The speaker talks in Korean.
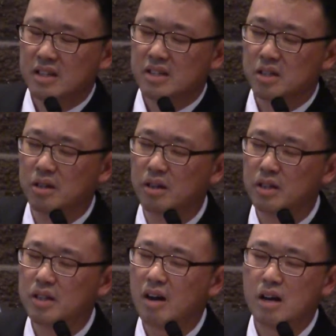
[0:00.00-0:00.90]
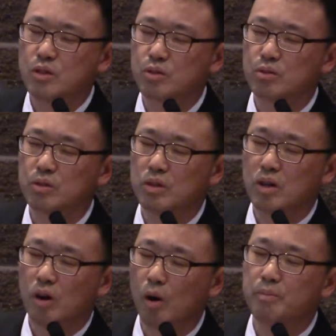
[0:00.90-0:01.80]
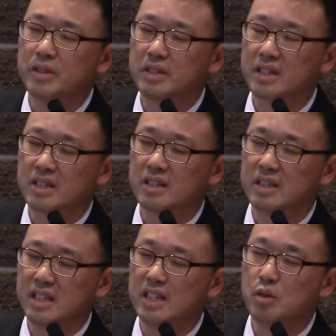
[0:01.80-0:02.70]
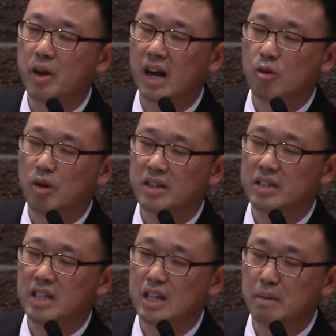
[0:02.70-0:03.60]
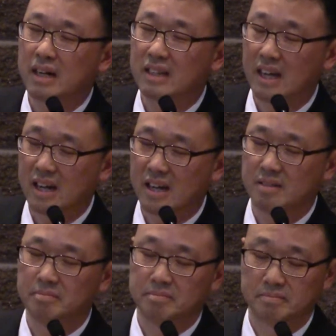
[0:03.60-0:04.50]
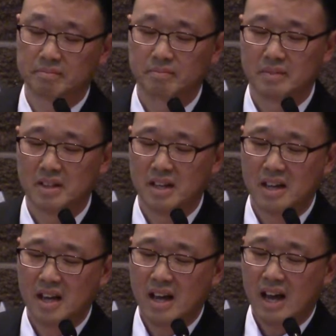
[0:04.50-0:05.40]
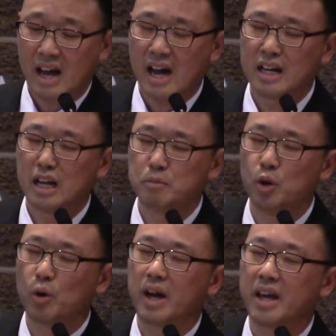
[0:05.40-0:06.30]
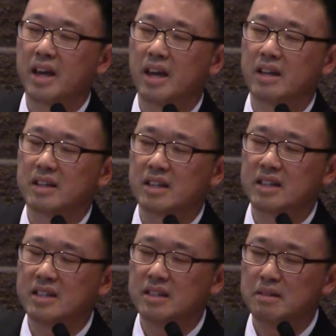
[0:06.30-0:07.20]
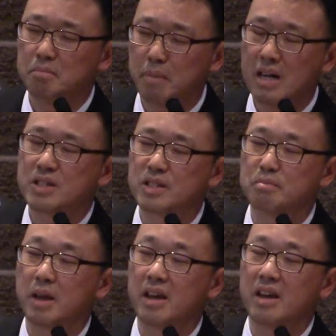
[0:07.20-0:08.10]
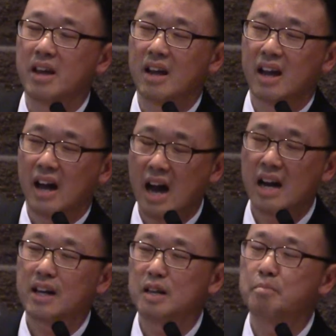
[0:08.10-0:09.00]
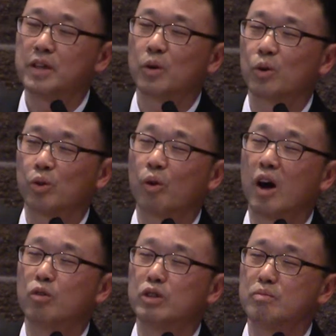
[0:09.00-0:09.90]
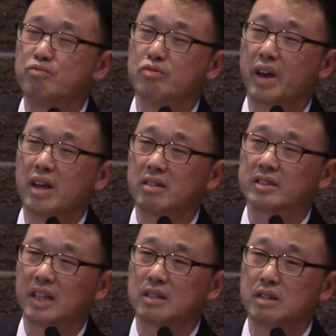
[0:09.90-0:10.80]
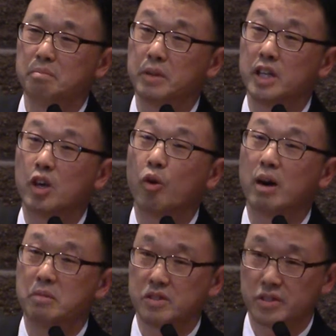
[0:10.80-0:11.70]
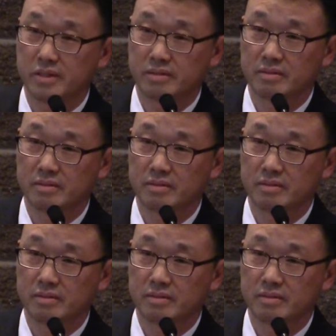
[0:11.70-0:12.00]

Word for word: 전혀 알 수 없는 그 니느웨라고 하는 이방 나라가 하나님 요나의 그 말씀에 하나님께로 돌아오는 부흥의 역사를 비교하면서